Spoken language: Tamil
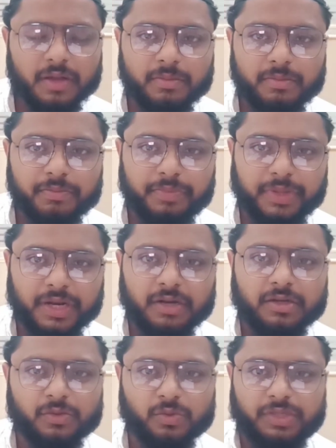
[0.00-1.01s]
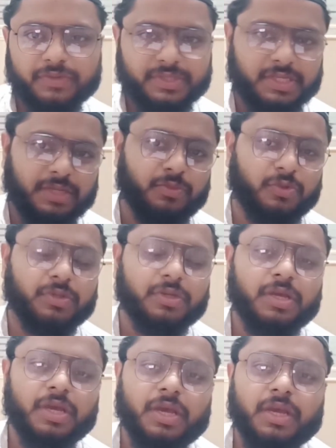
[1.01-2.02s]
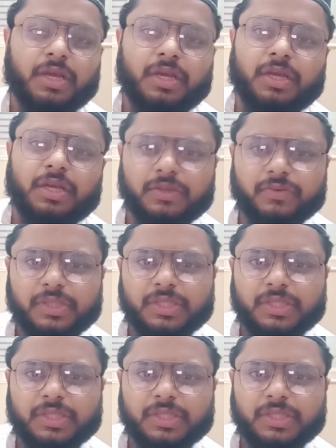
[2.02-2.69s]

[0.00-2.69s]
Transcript: பிறருக்கு உதவி செய்யும்போது இது வந்து